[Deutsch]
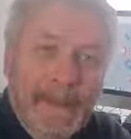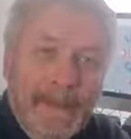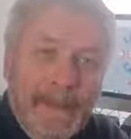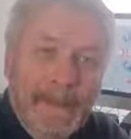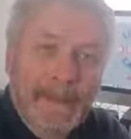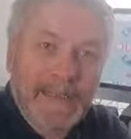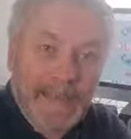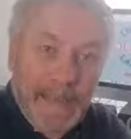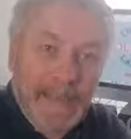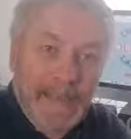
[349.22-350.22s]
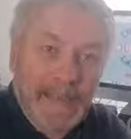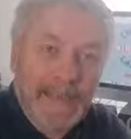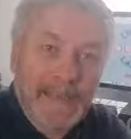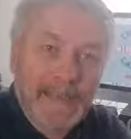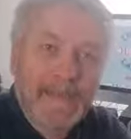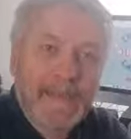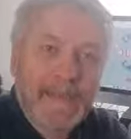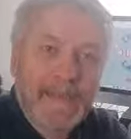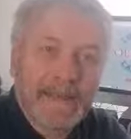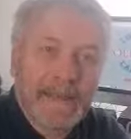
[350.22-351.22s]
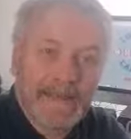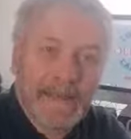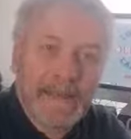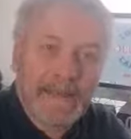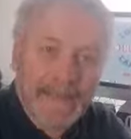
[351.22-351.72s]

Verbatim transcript: werden das anders sehen, denn da sind ja